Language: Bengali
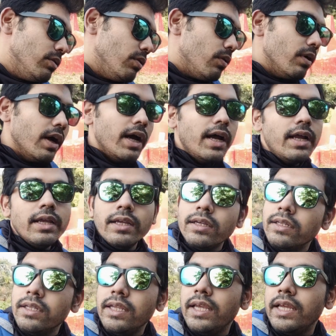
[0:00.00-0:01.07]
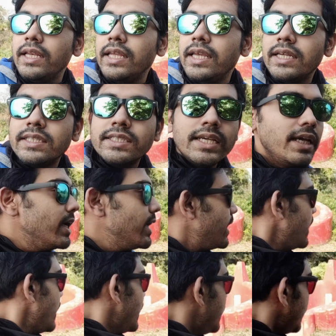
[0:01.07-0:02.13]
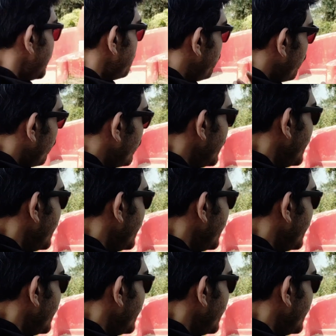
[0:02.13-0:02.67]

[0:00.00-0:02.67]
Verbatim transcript: গঙ্গায় নিয়ে নিয়েছে এটা পরে